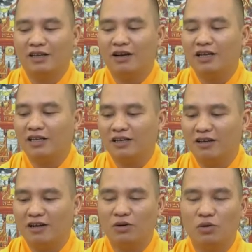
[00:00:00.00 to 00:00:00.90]
đó là gì
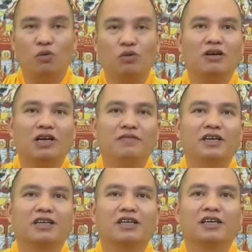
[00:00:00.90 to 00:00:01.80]
đó là đủ cho cái
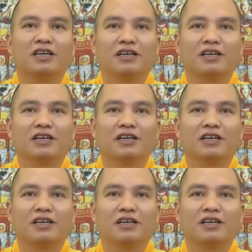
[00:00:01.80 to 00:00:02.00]
việc gì?